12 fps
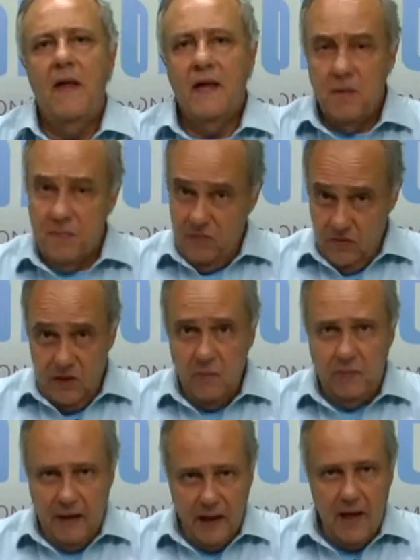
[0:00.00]
que é para você
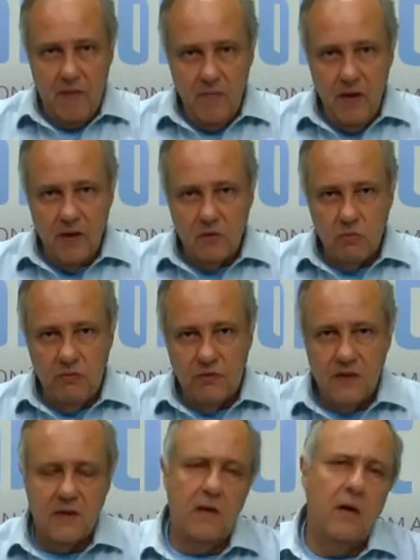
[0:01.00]
parar mesmo e
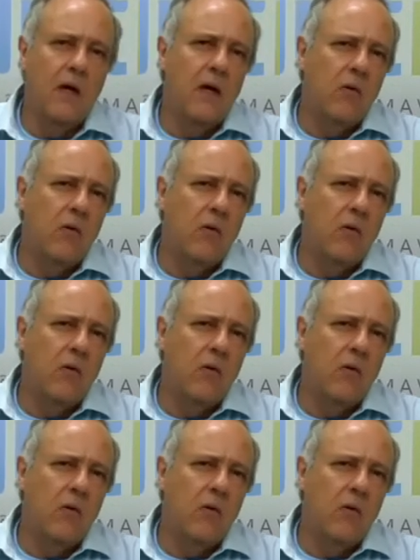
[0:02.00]
fazer